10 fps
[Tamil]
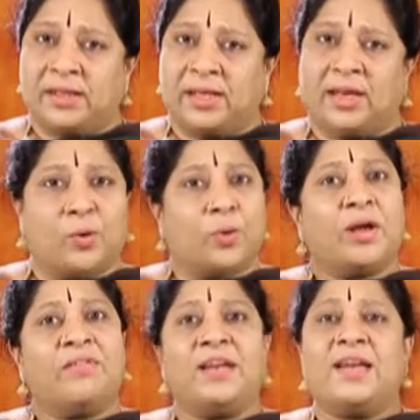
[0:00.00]
பார்த்தீங்கன்னா
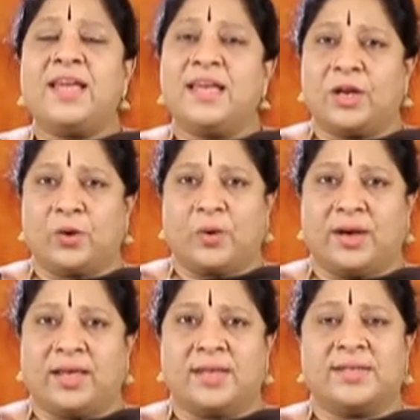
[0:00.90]
உங்கள் வீட்லேயே இருக்கும்
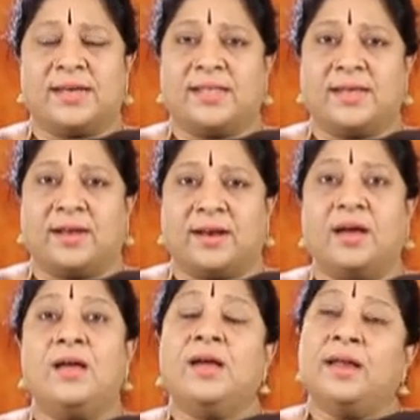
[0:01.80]
இல்லையா
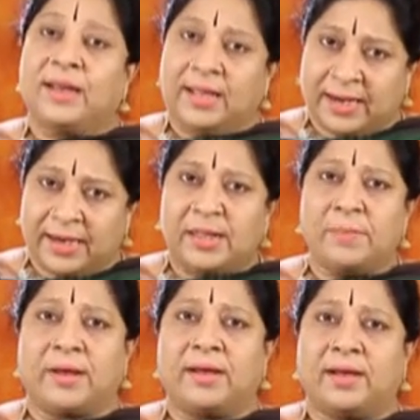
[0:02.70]
ஜாதகங்கள்லாம் நீங்கள் எடுத்து
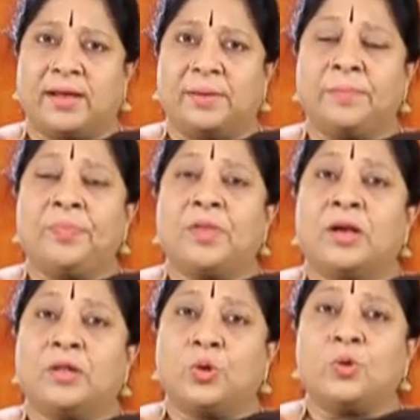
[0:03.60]
பாருங்கள்
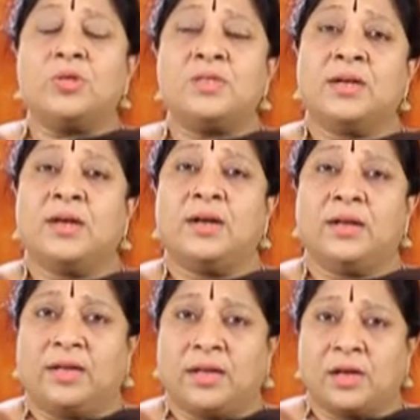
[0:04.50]
தோஷங்கள்
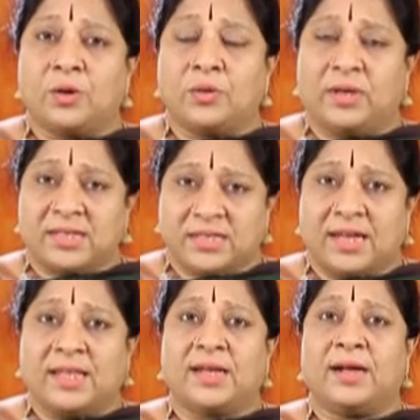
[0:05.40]
இருக்கக்கூடிய
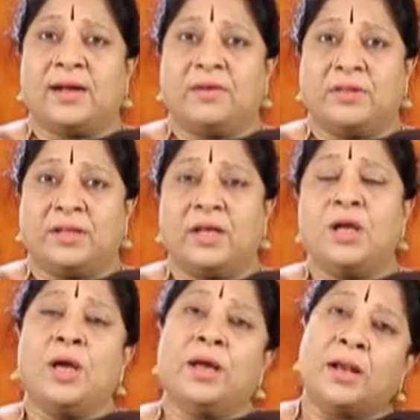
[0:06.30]
ஜாதகங்கள் வந்து
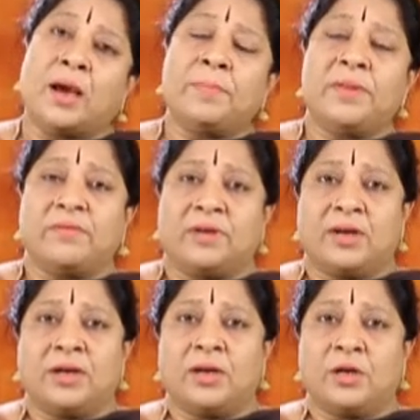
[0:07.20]
நாற்பது
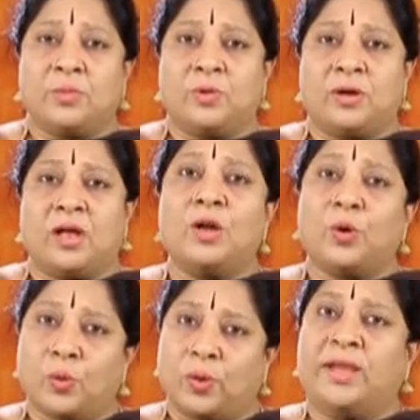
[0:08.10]
வருடங்களுக்கு முன்னால்
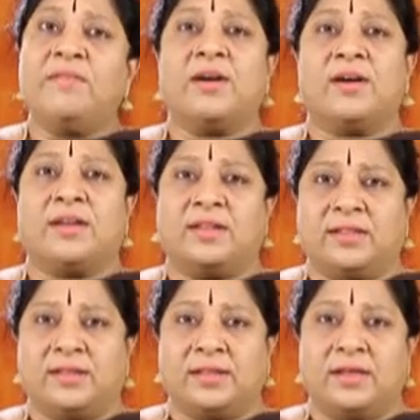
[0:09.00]
குறைவாக
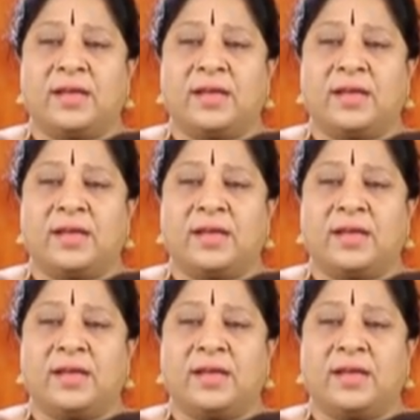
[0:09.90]
இருந்தது